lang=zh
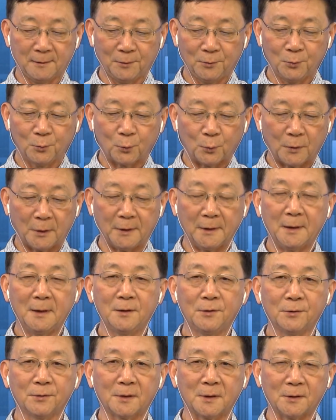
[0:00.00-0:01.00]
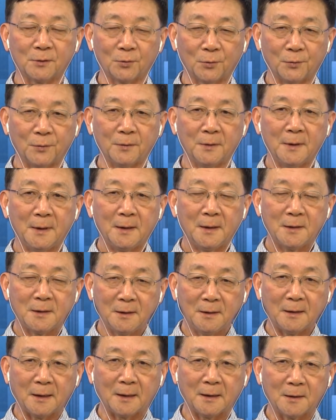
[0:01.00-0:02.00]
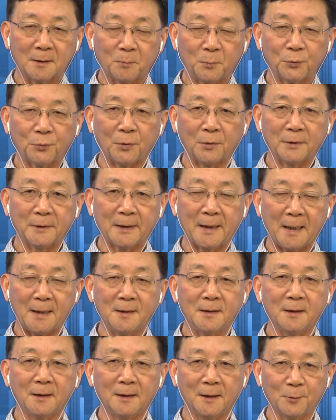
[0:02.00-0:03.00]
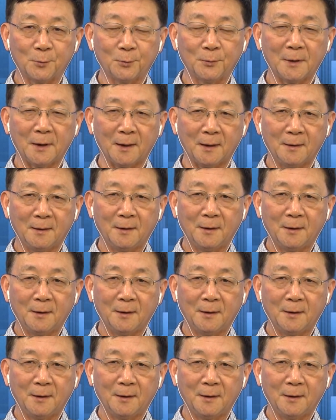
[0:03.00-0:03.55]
他说我呢，就是从今年的不同的感恩节当中呢，